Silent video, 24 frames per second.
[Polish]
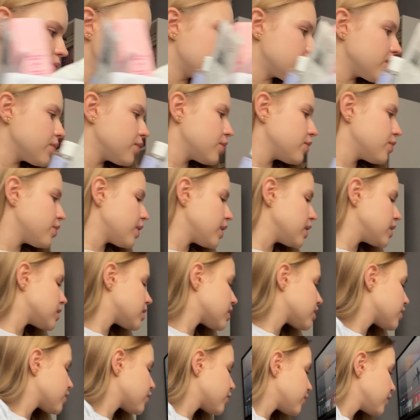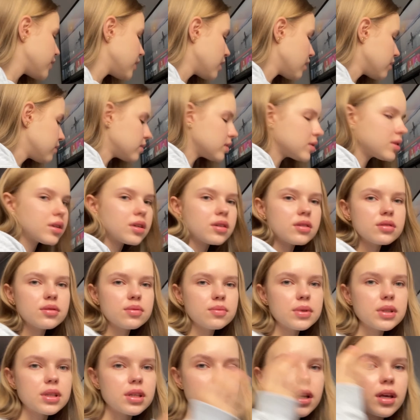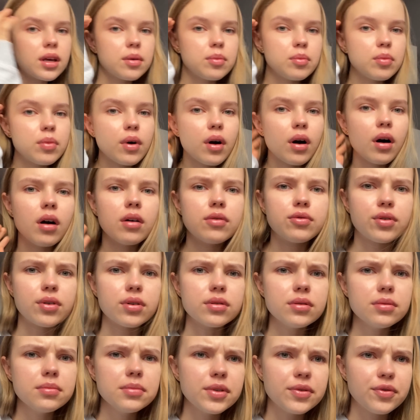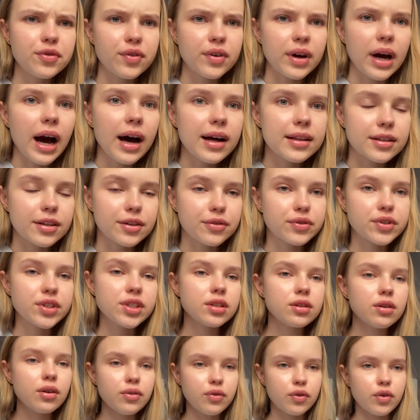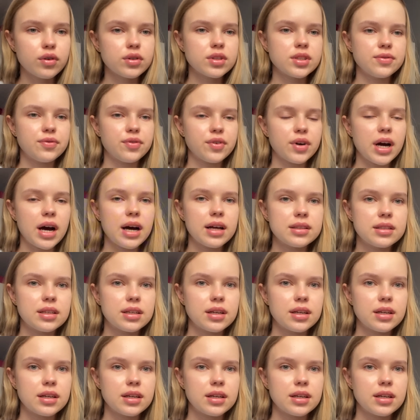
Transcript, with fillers: Muszę wywalić chwilowo te kosmetyki, bo wchodzą mi w kadr, wszystko mi wchodzi w kadr.